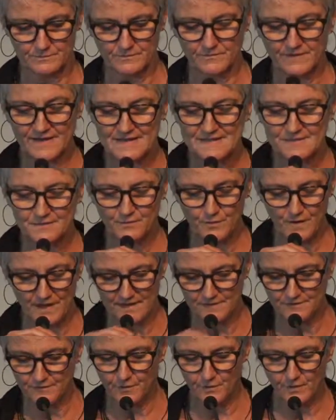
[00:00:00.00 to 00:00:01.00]
Was für
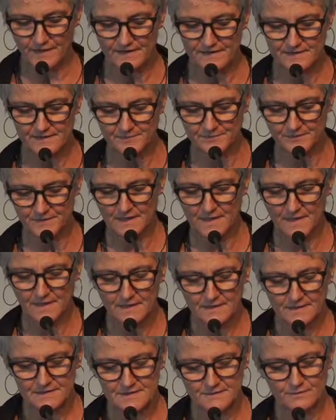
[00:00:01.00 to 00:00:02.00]
eine Freude.
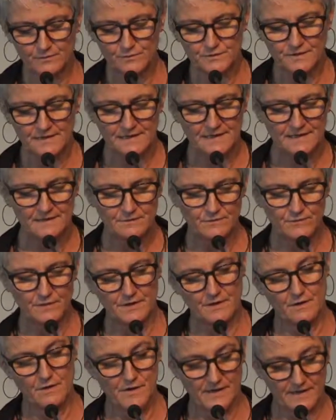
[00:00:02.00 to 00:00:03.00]
Das Wunderkind
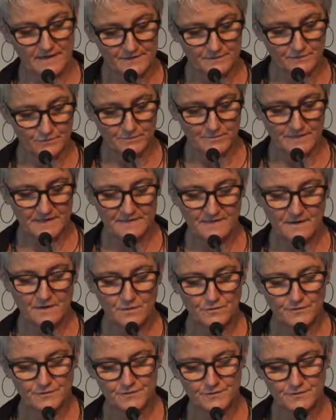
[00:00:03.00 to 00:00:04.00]
wurde Euratom
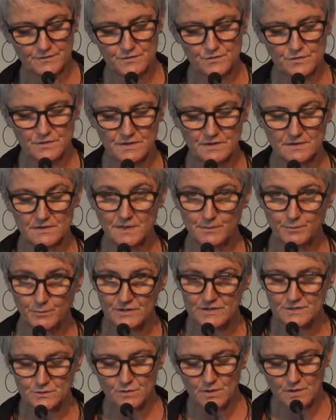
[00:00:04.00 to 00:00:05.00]
getauft, zur
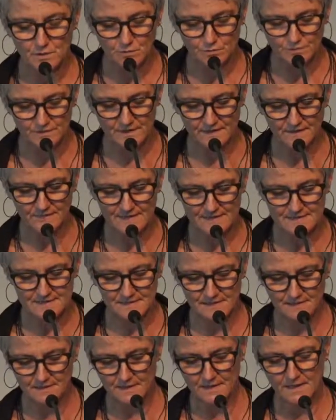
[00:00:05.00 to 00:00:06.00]
Geburtsurkunde
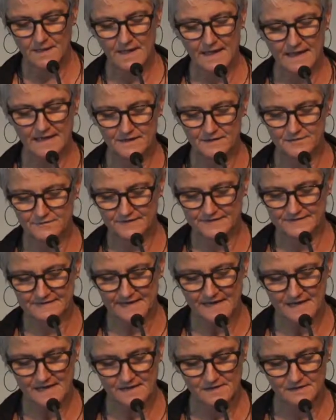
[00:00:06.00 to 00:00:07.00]
quasi einen
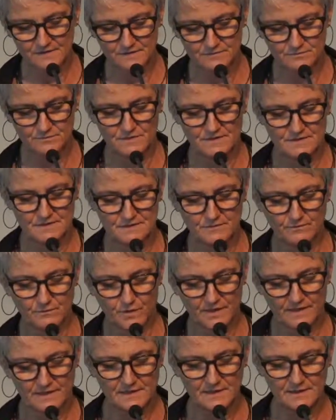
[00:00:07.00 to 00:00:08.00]
Vertrag, dessen
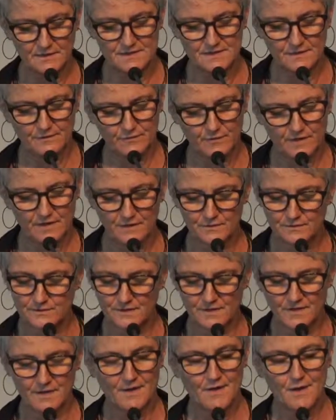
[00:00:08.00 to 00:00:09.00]
Wortlaut sich vor
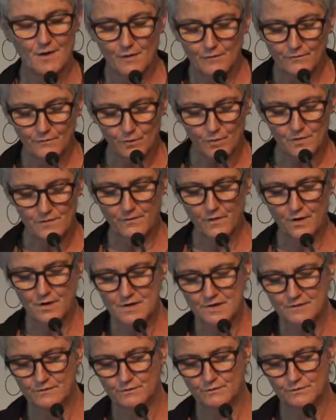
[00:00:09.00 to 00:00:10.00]
lauter
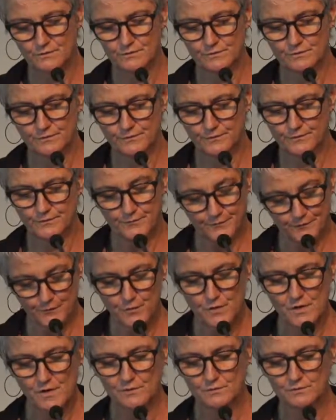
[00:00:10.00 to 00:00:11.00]
Wohlwollen und
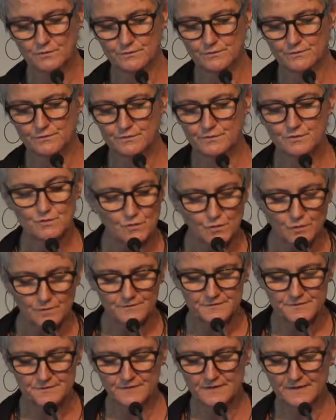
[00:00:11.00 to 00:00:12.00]
Für- und
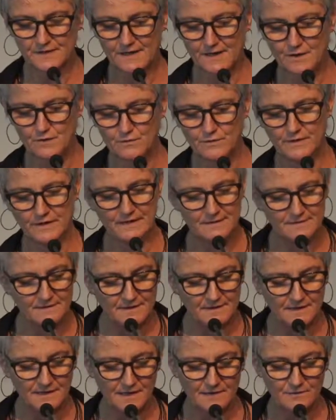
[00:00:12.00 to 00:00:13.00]
Zukunftsvertrauen in
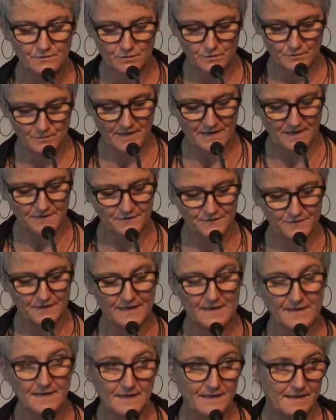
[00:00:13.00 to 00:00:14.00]
die Atomkraft
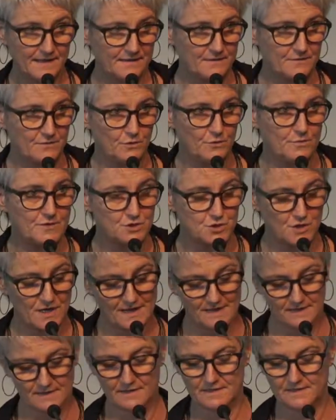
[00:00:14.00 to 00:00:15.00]
regelrecht
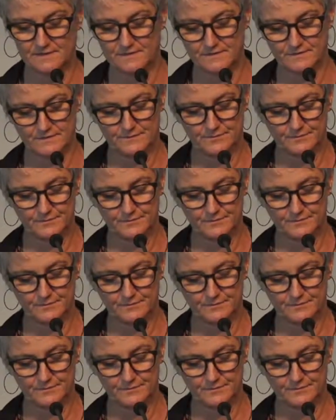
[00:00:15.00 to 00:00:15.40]
überschlagen hat.